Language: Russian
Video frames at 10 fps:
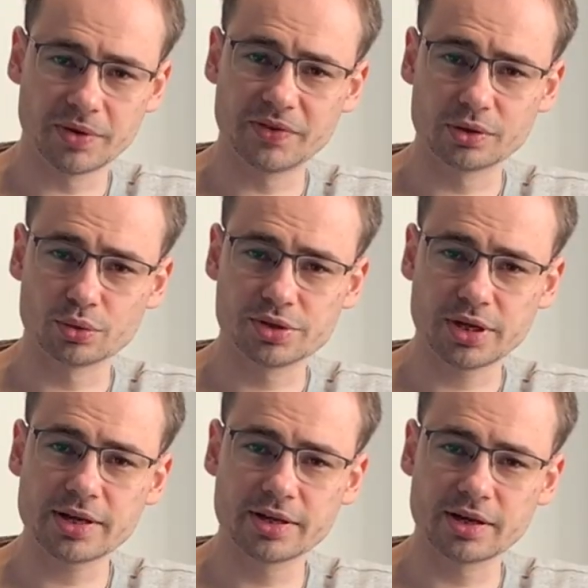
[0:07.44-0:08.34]
Привет,
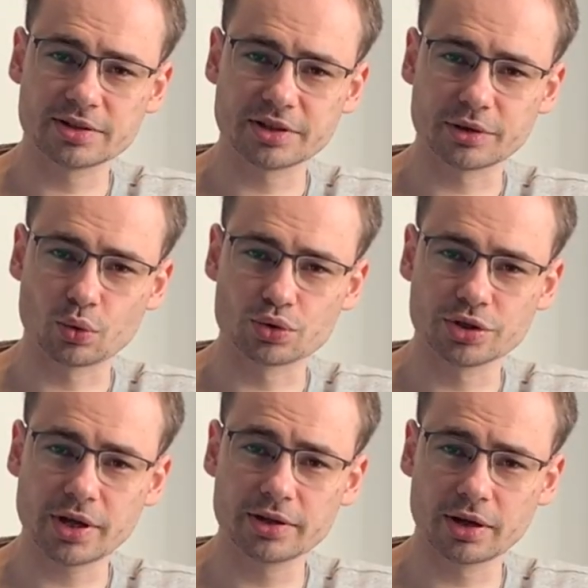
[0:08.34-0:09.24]
друзья, я Александр
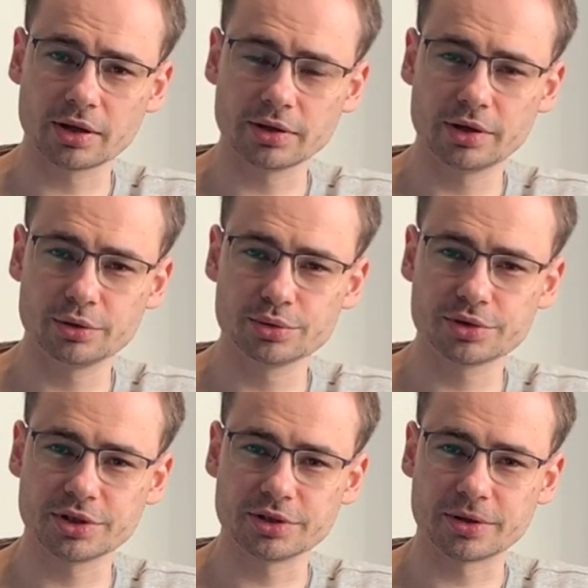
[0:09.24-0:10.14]
Кушнарь на канале
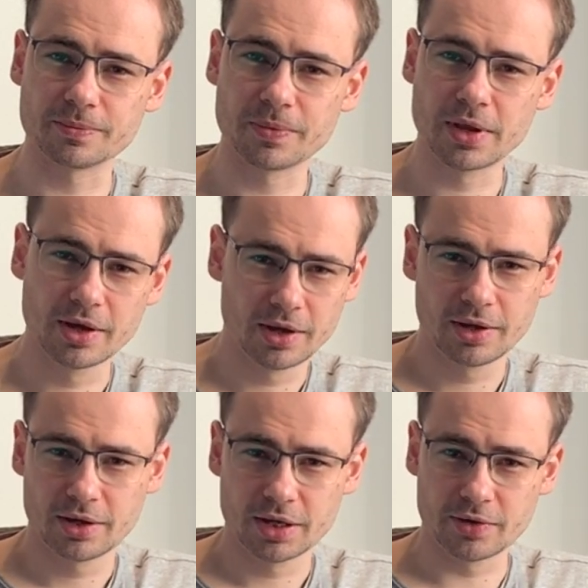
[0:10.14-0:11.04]
Ньюсейдер.
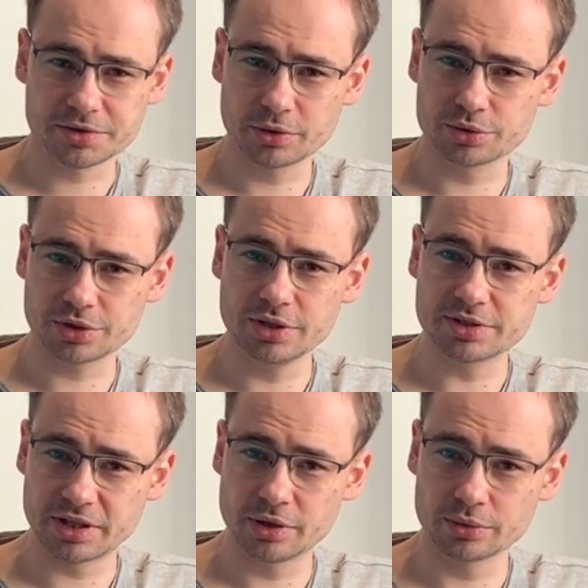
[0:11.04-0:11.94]
Евросоюз и
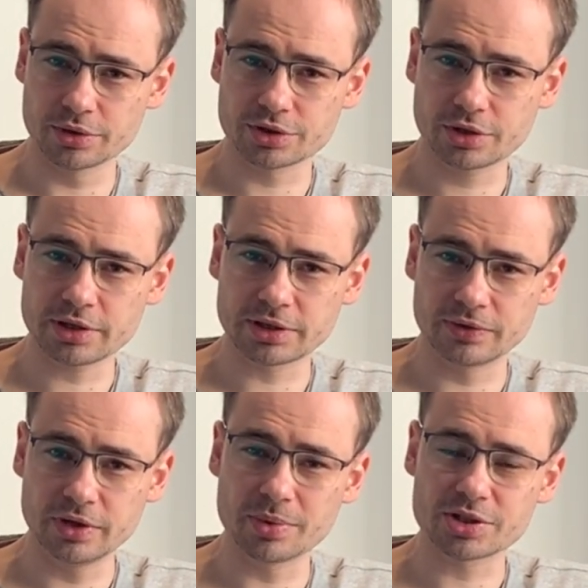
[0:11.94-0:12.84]
Соединенные Штаты
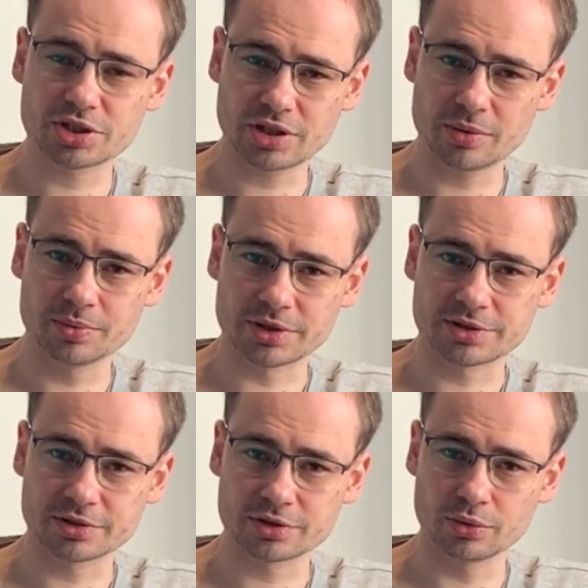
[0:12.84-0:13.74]
вели масштабные
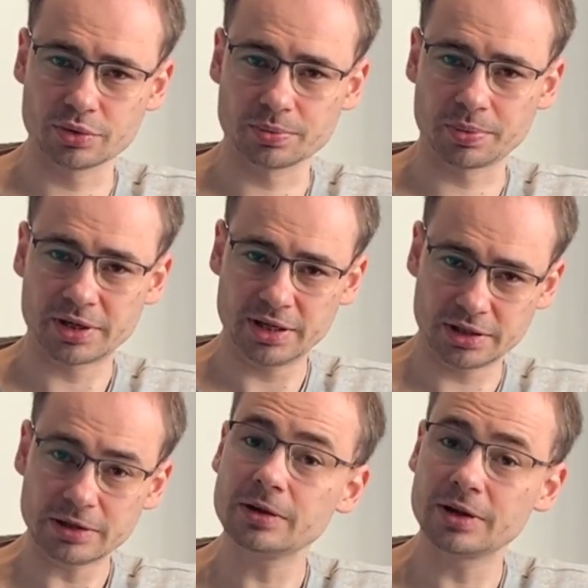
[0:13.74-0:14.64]
санкционные
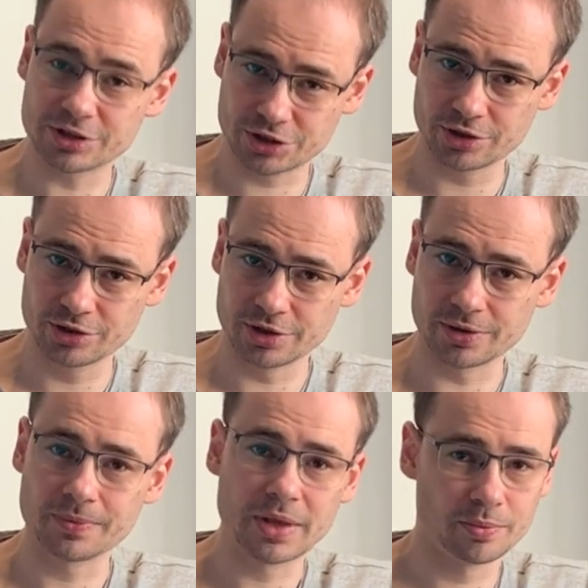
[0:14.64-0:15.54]
пакеты,
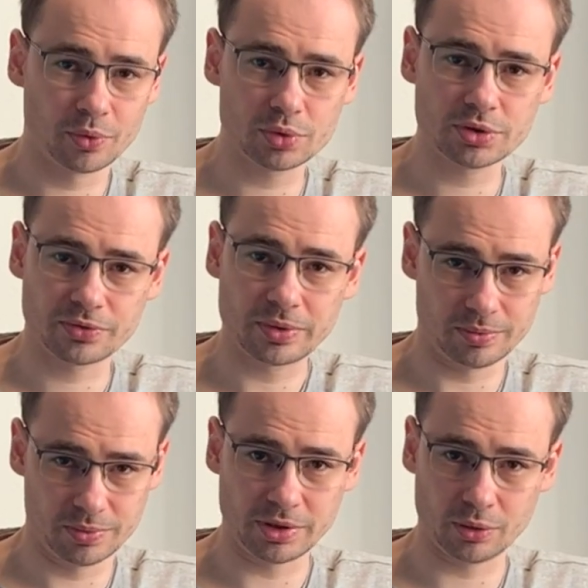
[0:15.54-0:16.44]
очередные, против
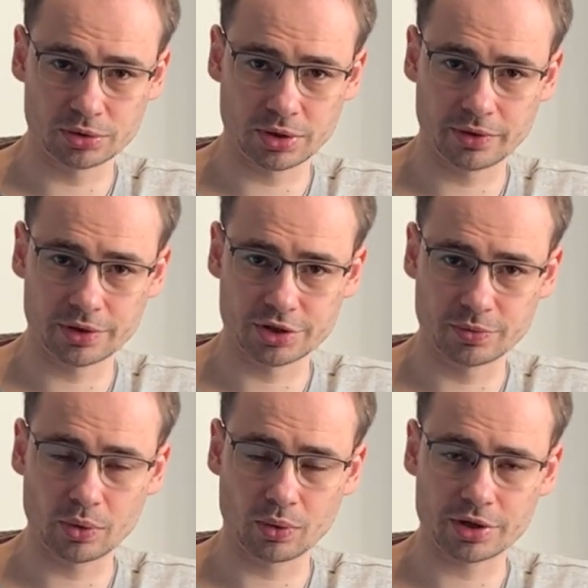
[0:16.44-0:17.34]
белорусского
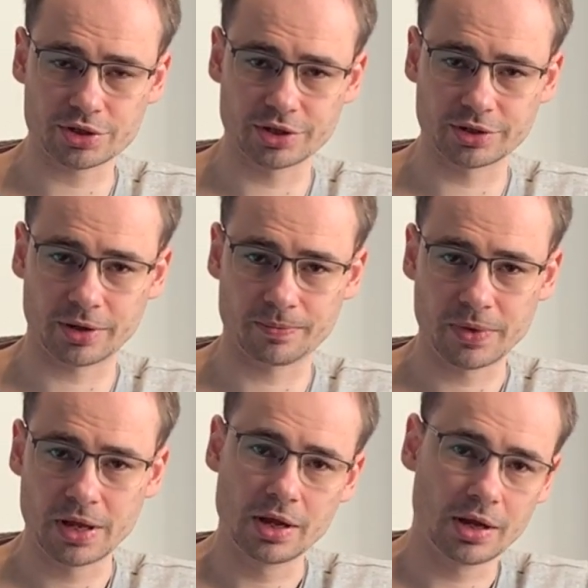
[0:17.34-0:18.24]
режима Лукашенко.
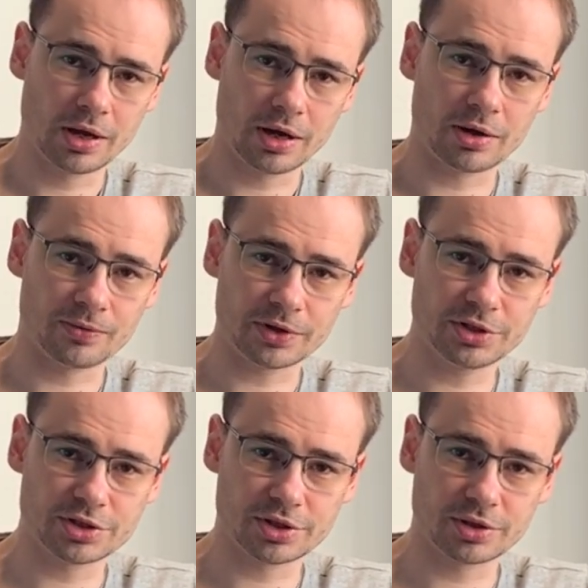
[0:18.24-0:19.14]
А
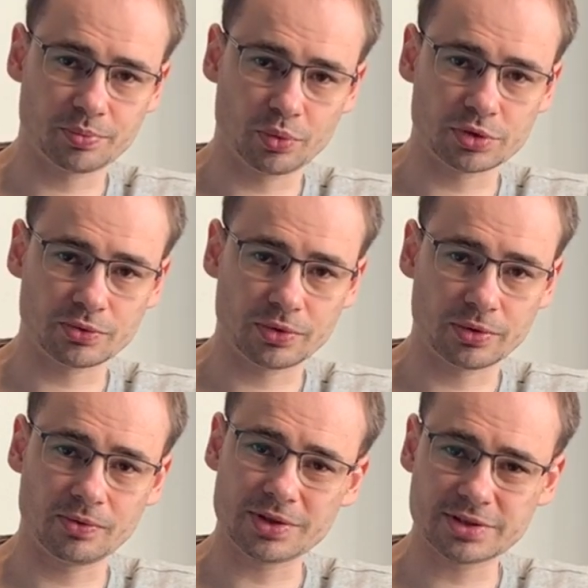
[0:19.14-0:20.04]
фактически против
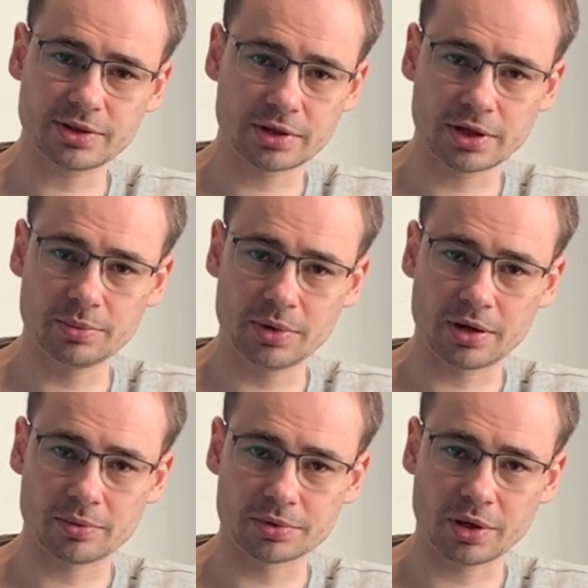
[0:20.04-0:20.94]
вассала
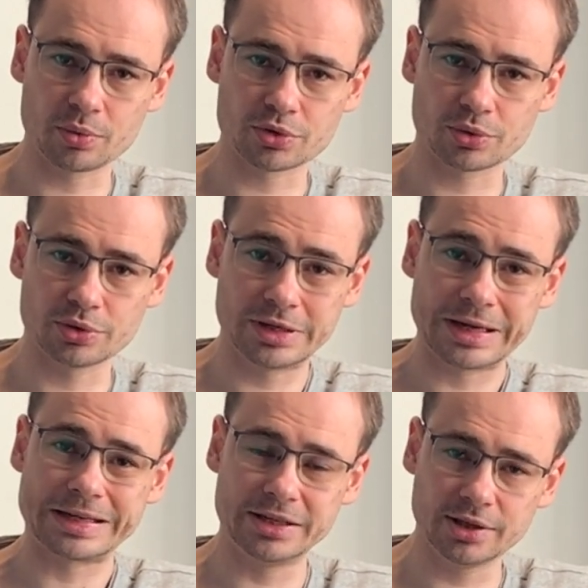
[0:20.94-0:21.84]
Кремля, потому что
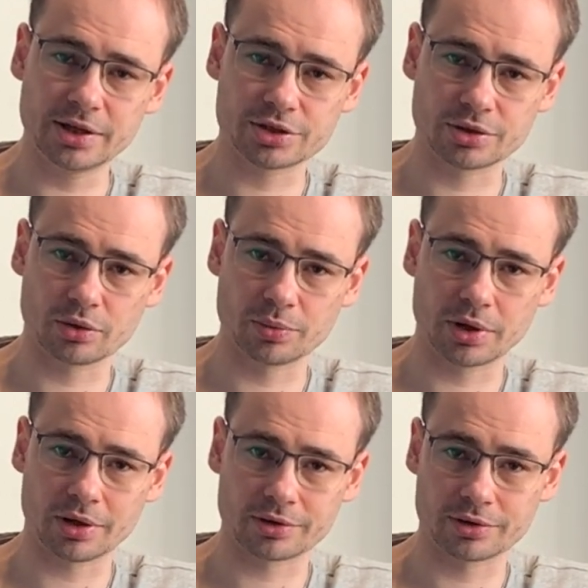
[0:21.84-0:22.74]
никак иначе, кроме
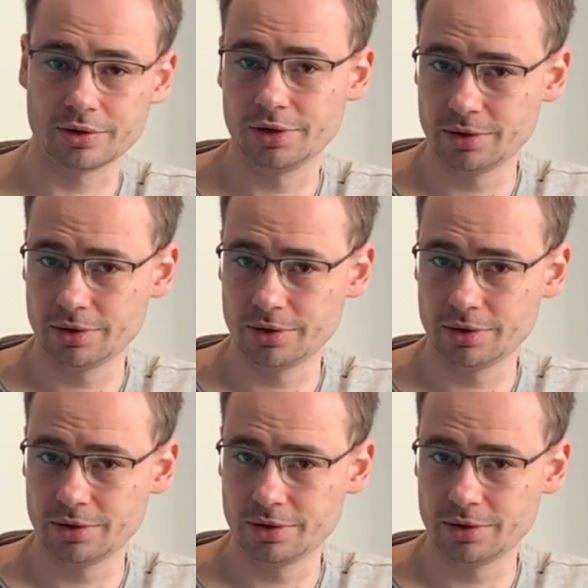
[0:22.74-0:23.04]
как